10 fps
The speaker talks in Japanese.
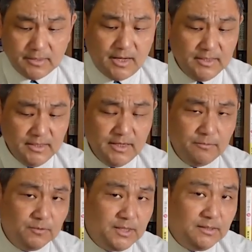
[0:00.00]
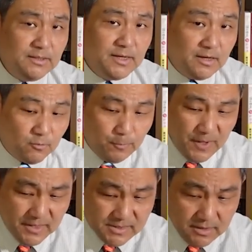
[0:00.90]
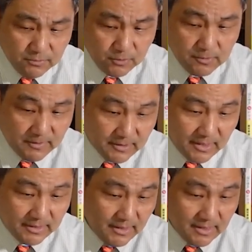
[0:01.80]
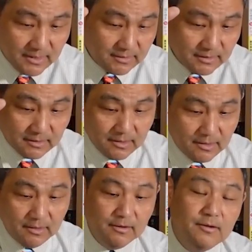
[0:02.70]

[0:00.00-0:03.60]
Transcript: 借り入れの金利が 5% にまで跳ね上がったら、